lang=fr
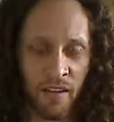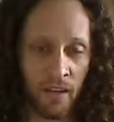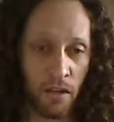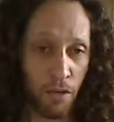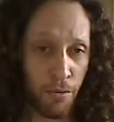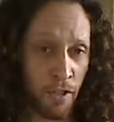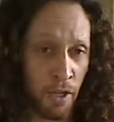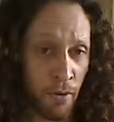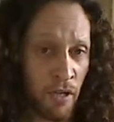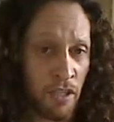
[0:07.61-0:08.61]
le petit
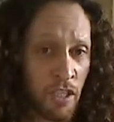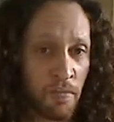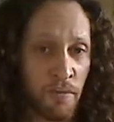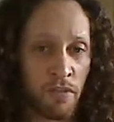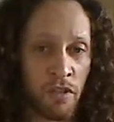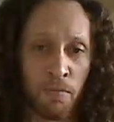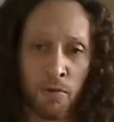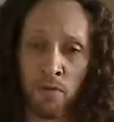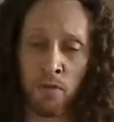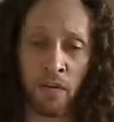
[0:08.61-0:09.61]
prince qui me posait
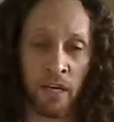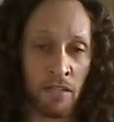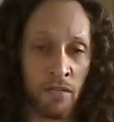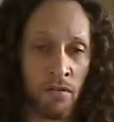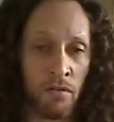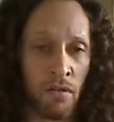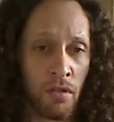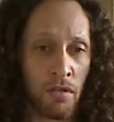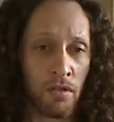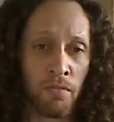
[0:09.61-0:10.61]
beaucoup de questions ne
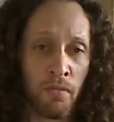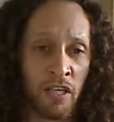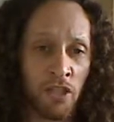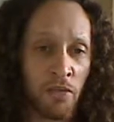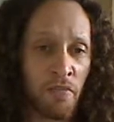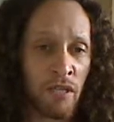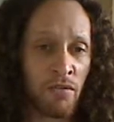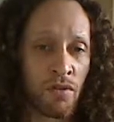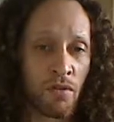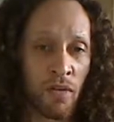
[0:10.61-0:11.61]
semblait jamais
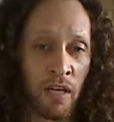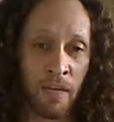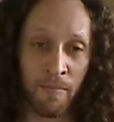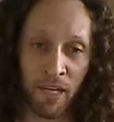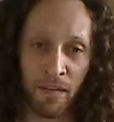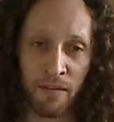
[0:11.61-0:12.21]
entendre les miennes